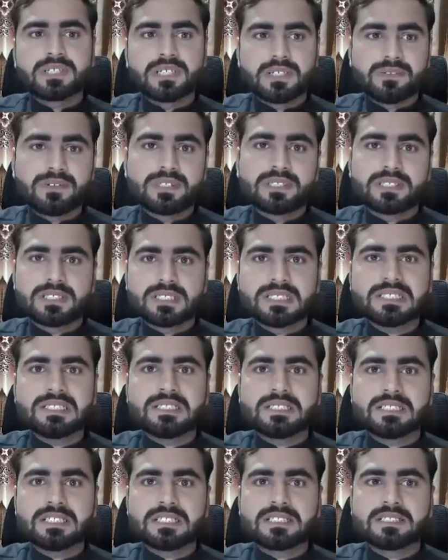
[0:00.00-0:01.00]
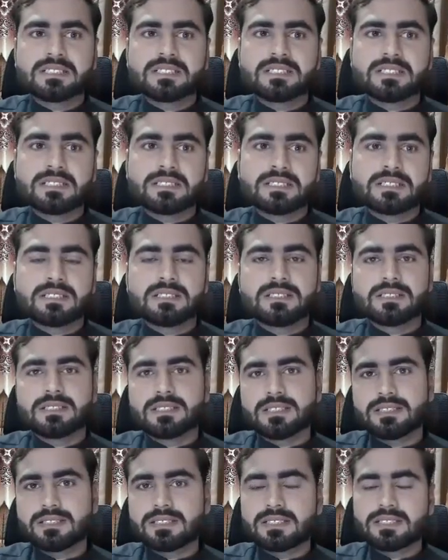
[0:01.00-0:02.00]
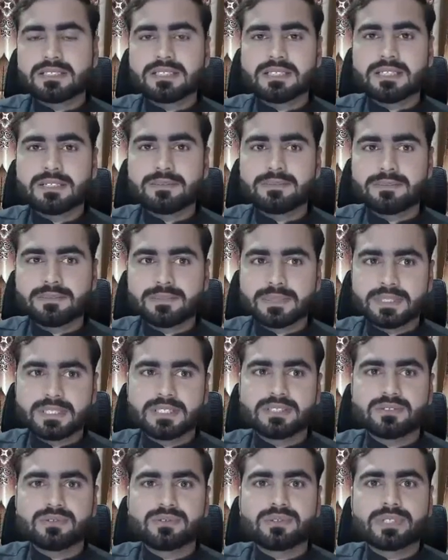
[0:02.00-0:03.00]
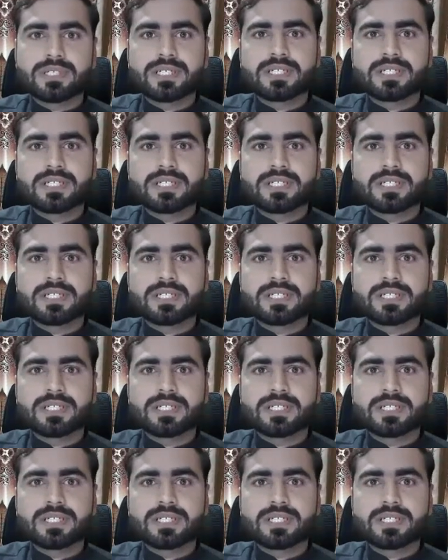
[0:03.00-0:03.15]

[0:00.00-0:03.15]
डिफरेंट तरह की सजेशन दी थी कि इस तरह से हम अगर इसको